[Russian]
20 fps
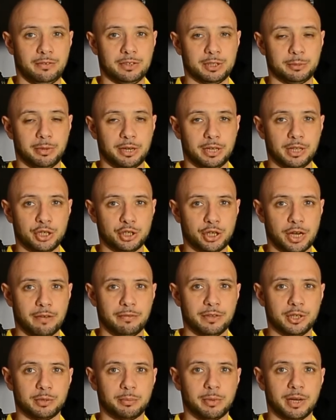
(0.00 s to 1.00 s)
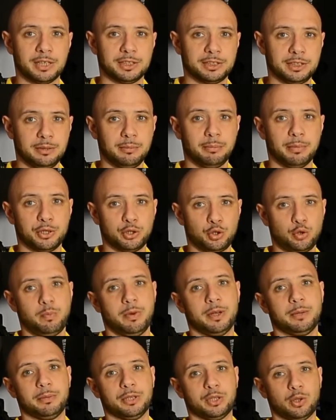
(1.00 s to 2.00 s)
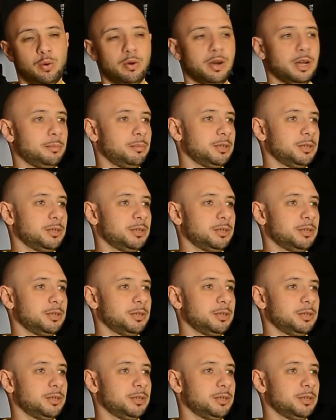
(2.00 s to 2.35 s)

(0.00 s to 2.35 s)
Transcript: вас приглашаем в наш магазин пощупать, потрогать,